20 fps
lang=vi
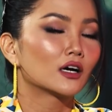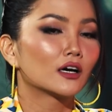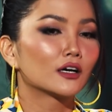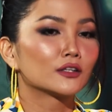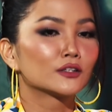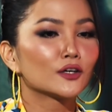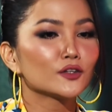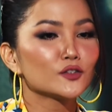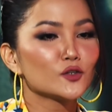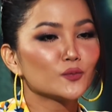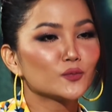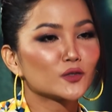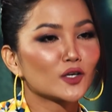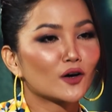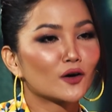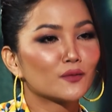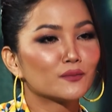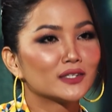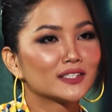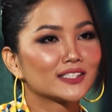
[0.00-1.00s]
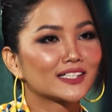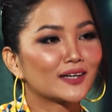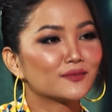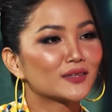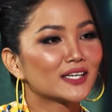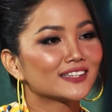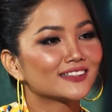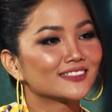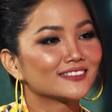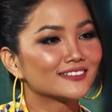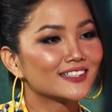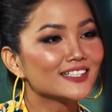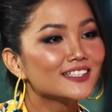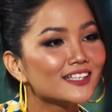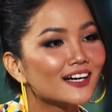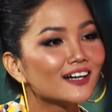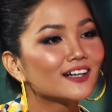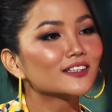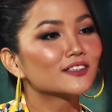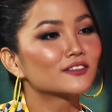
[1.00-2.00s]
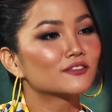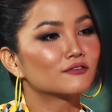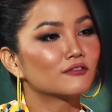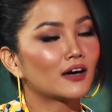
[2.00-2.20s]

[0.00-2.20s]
À, nó giúp cho mình cảm thấy tự tin hơn